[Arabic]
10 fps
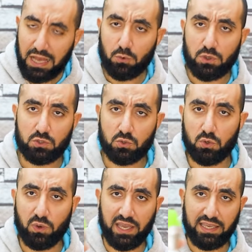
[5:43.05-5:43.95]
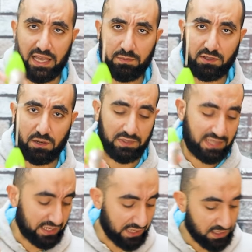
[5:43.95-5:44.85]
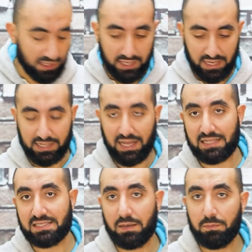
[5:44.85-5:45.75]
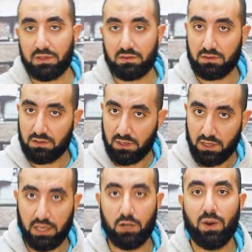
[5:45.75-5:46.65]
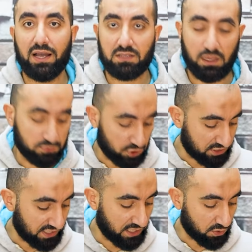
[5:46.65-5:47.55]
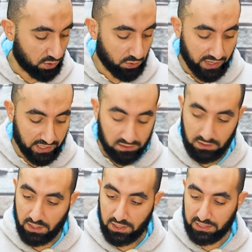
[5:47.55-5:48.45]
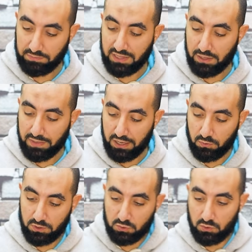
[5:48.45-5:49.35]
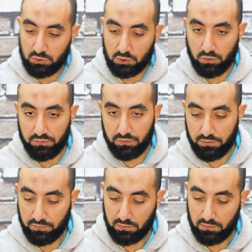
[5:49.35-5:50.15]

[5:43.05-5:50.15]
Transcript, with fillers: اول تول وهي المضرب بتاعنا احنا هنثبت الوقت 15 ثانيه لكل واحد نبدا باول تول ونشوف